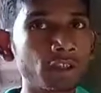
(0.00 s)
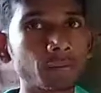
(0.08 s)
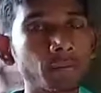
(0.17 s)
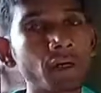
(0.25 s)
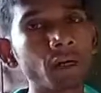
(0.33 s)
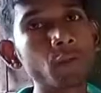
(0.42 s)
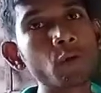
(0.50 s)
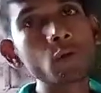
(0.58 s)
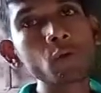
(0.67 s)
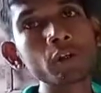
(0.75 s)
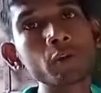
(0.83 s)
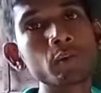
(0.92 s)
বা
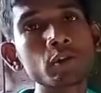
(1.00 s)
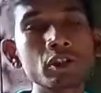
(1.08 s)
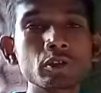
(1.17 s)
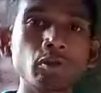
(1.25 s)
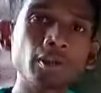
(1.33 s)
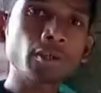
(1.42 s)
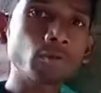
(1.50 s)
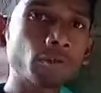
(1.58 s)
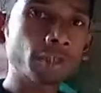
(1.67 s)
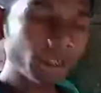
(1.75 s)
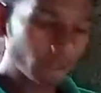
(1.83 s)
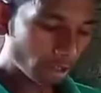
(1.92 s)
ভৌগোলিক বৈচিত্র্য এগুলোকে
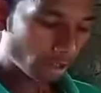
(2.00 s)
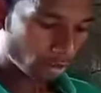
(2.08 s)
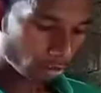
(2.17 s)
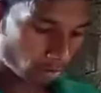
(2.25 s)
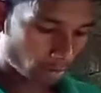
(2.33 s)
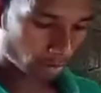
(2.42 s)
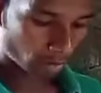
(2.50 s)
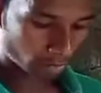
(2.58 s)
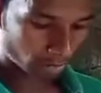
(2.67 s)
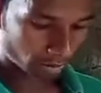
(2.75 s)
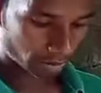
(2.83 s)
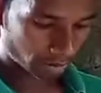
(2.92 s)
সম্ভার করে
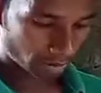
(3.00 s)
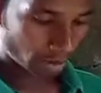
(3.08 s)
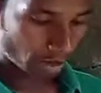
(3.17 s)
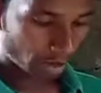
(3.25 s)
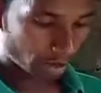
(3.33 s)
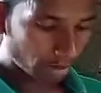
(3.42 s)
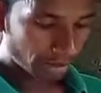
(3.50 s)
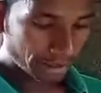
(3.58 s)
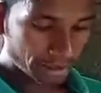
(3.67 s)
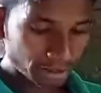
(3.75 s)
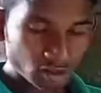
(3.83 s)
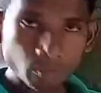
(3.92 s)
তুলেছে তাহলে এটা
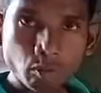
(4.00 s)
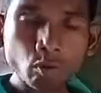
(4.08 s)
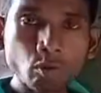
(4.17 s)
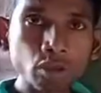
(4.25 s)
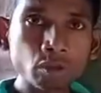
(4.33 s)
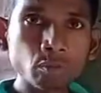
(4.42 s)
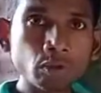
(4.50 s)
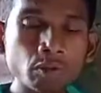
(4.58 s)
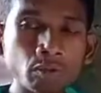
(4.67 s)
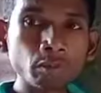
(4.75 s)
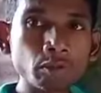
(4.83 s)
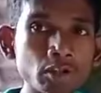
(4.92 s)
হচ্ছে ভৌগোলিক
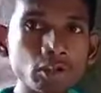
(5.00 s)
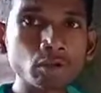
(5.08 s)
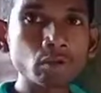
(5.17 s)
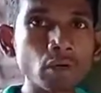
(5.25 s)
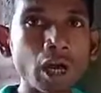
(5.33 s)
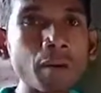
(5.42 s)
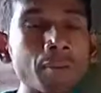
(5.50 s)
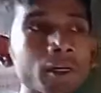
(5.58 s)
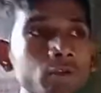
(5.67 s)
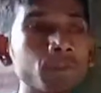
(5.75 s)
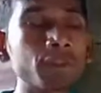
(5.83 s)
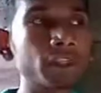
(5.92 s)
বৈচিত্র্য আবার
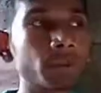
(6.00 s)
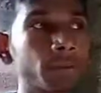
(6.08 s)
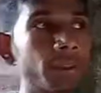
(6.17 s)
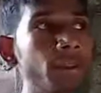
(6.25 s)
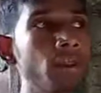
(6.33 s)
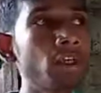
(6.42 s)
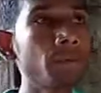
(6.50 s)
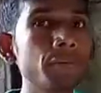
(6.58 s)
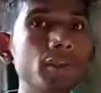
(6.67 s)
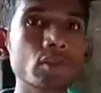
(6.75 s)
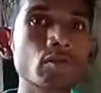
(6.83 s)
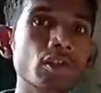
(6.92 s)
তুমি দেখবে
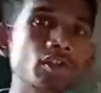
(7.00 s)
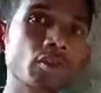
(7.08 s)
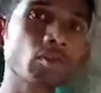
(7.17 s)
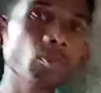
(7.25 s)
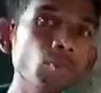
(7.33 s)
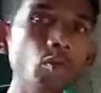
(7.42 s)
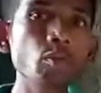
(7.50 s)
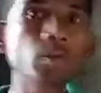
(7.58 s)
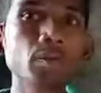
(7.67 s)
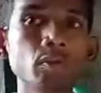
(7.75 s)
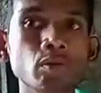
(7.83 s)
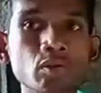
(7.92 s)
বিশেষ করে যেগুলো
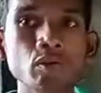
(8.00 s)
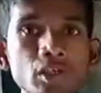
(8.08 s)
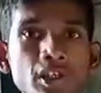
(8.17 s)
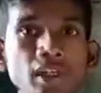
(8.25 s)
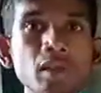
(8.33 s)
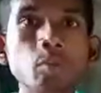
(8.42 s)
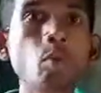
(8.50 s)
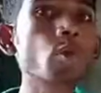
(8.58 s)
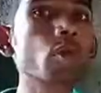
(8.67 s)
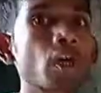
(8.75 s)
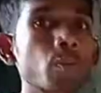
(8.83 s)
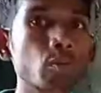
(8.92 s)
মরুভূমি অঞ্চল সেখানে
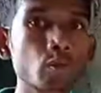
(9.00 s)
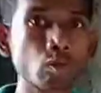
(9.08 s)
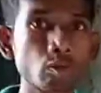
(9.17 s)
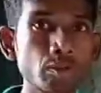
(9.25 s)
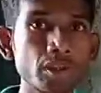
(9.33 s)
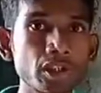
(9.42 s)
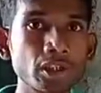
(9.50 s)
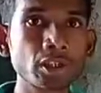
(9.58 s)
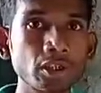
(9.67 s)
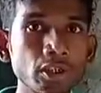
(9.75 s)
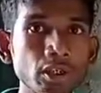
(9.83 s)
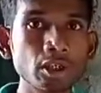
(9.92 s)
বোরখার প্রচলন বেশি
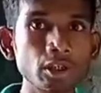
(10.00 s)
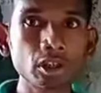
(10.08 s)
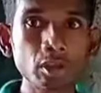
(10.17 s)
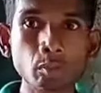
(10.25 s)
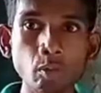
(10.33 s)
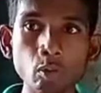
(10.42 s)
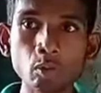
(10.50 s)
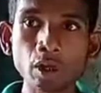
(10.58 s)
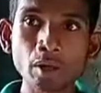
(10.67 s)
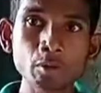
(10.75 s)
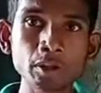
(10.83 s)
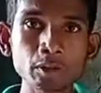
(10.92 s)
তাহলে
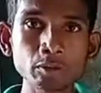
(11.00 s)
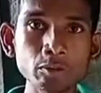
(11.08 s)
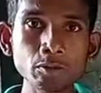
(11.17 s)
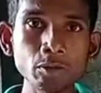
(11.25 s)
বোরখাও কিন্তু